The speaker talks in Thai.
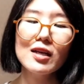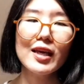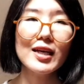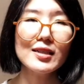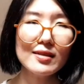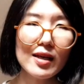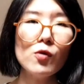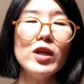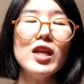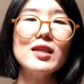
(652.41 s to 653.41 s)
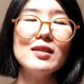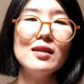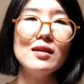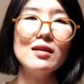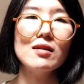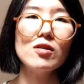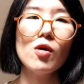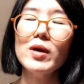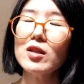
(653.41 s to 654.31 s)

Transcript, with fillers: แค่เสี้ยววินาทีก็ไม่